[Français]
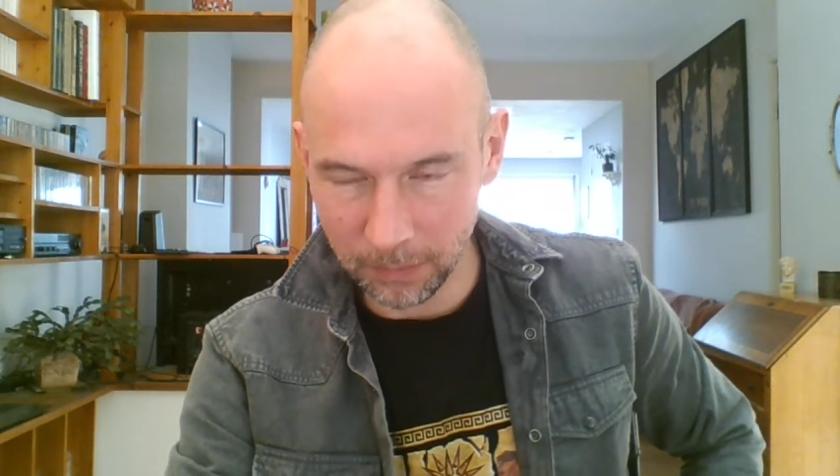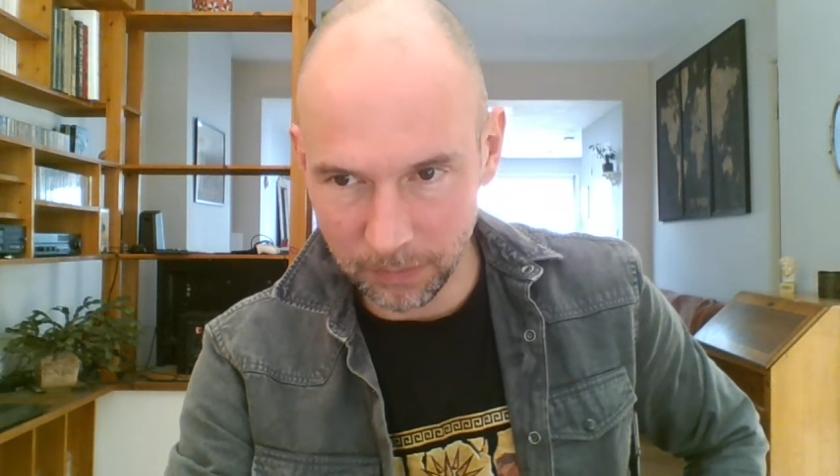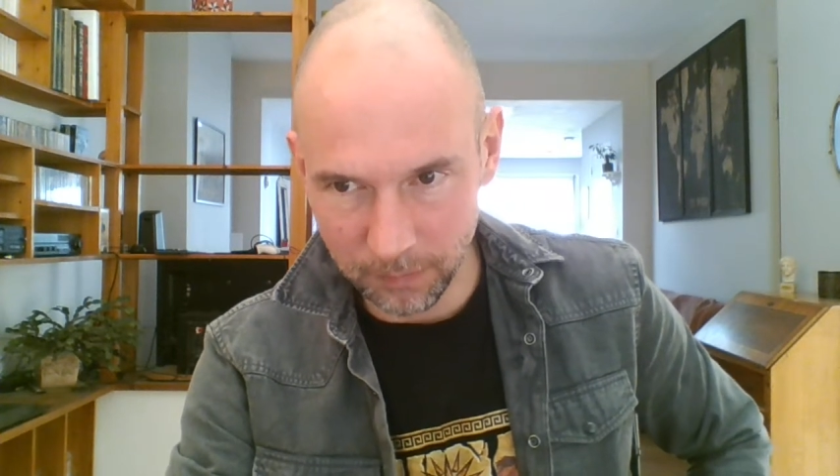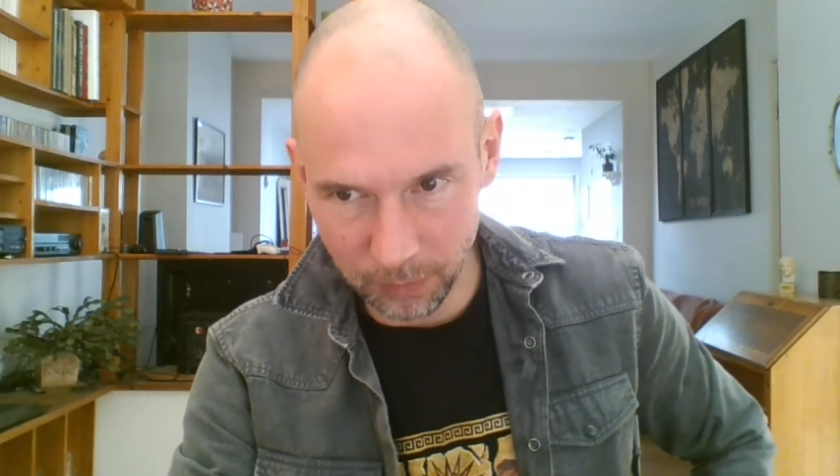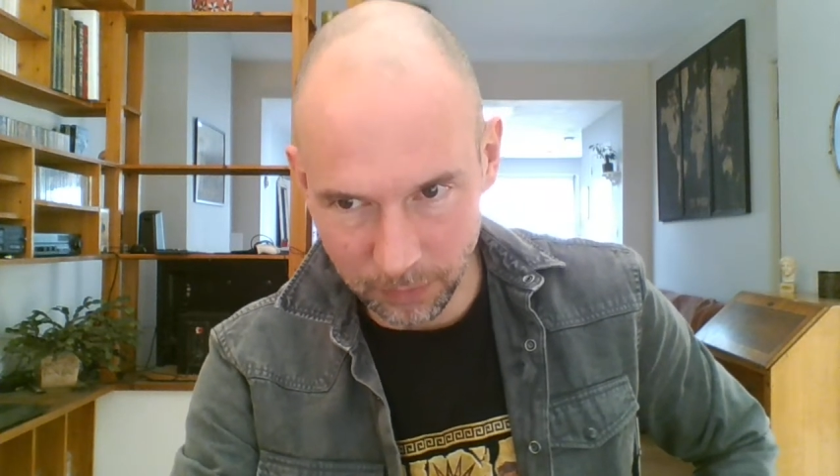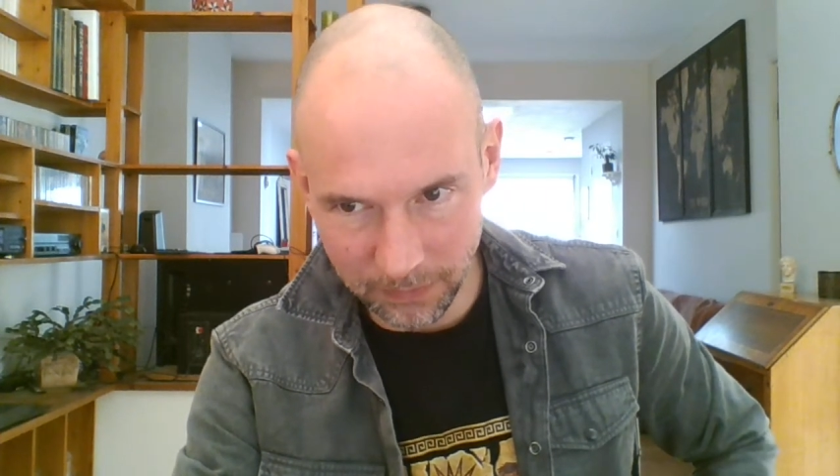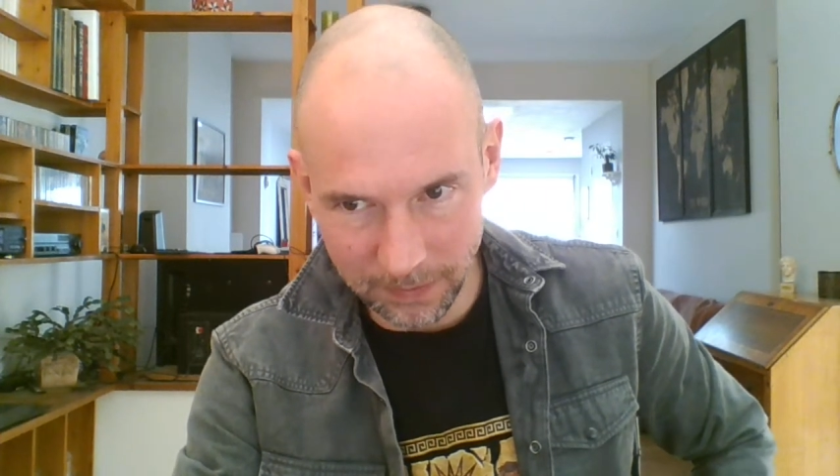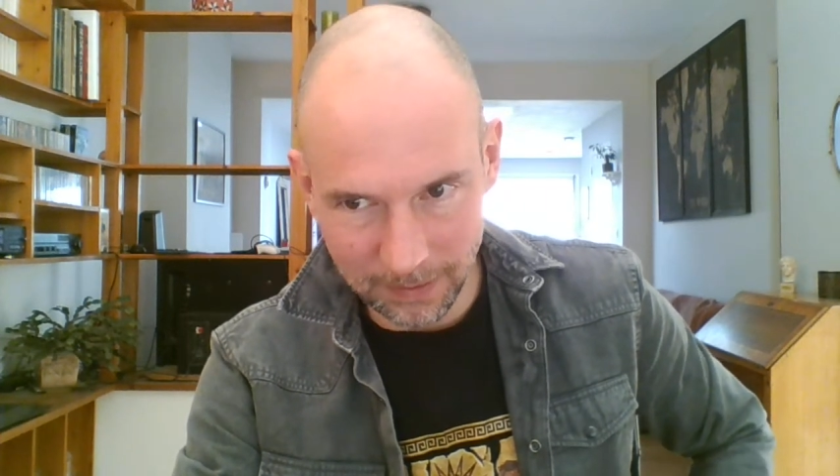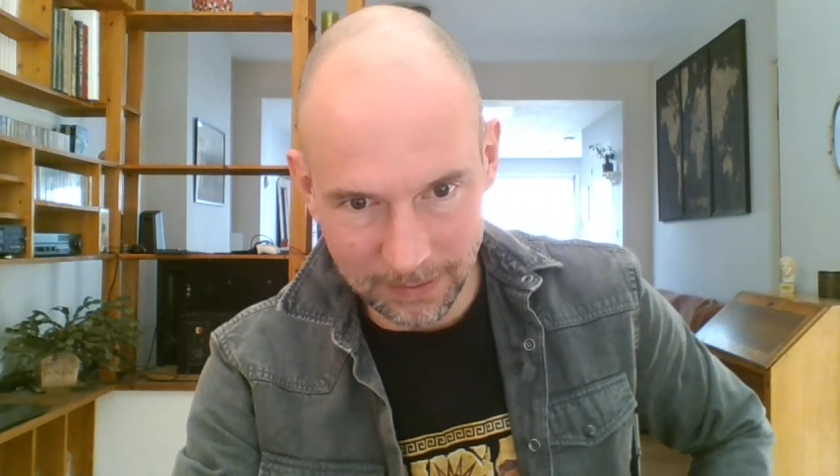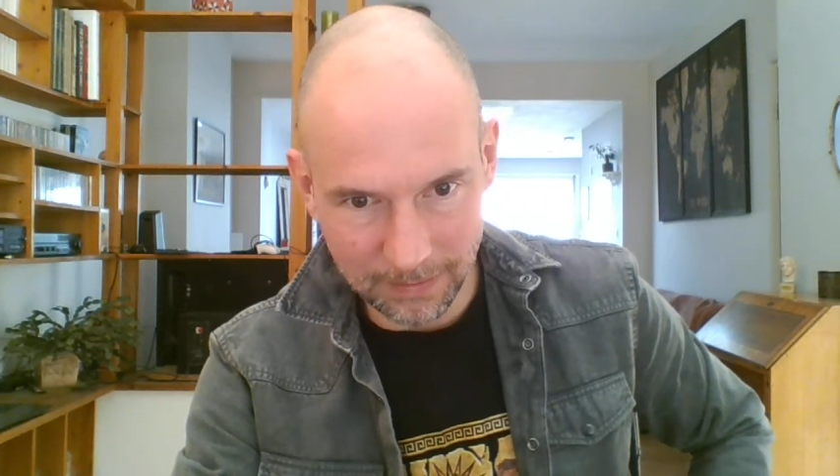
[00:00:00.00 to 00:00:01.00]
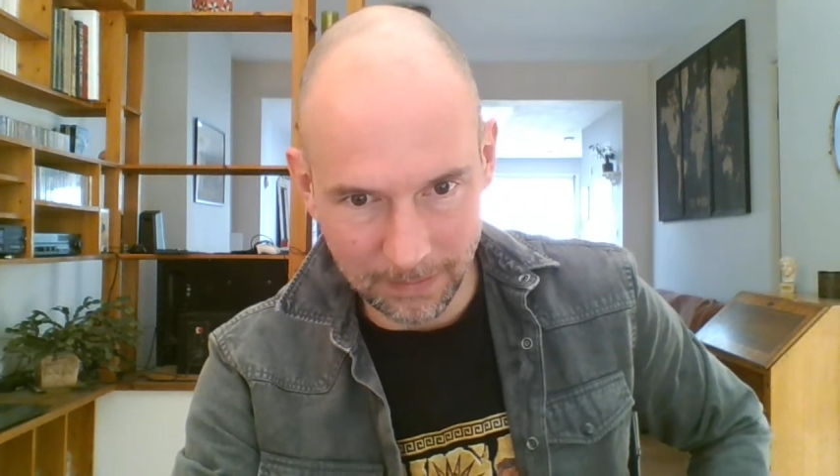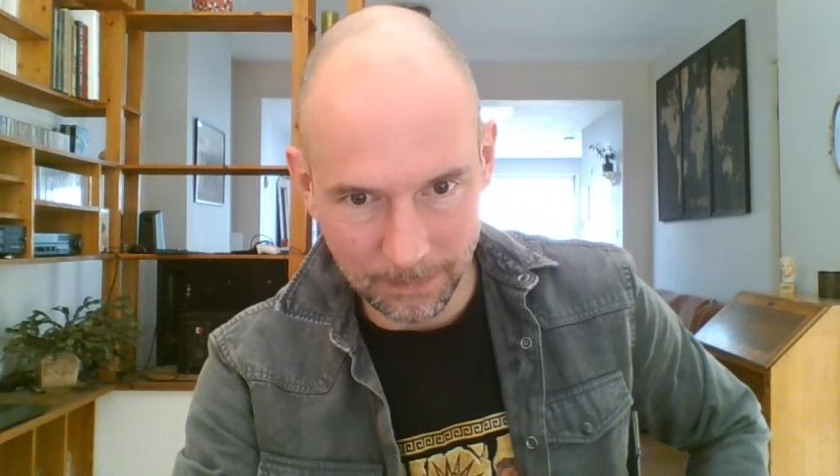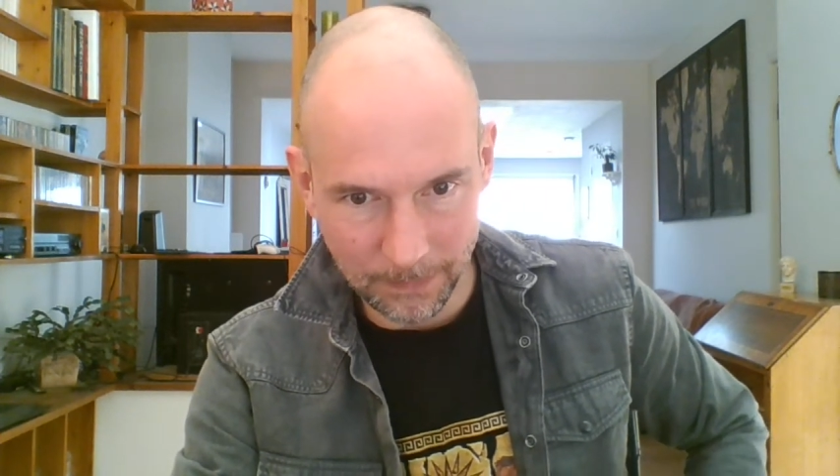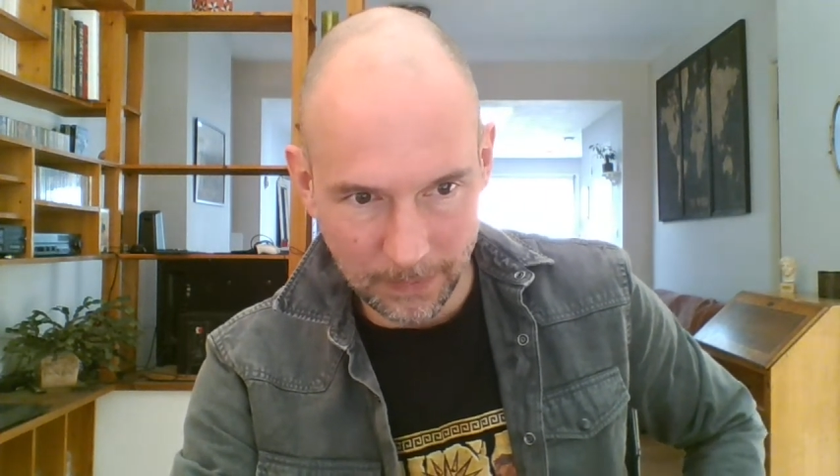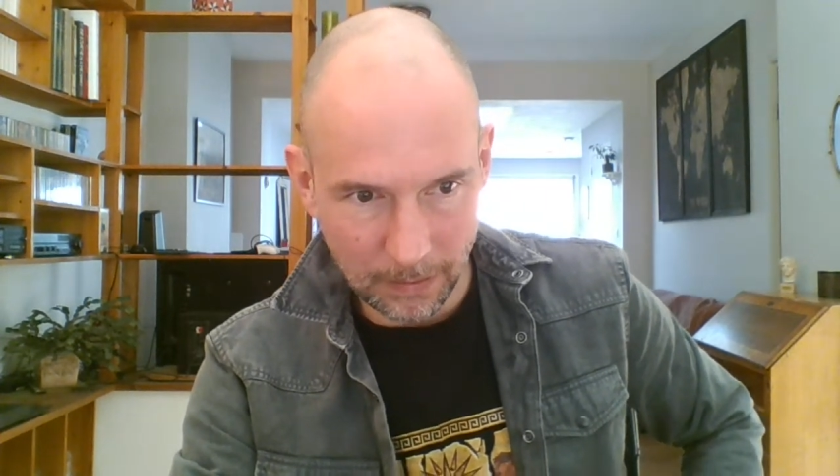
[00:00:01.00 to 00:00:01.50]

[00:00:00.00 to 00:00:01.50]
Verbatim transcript: donc des photos de satellites, qui ont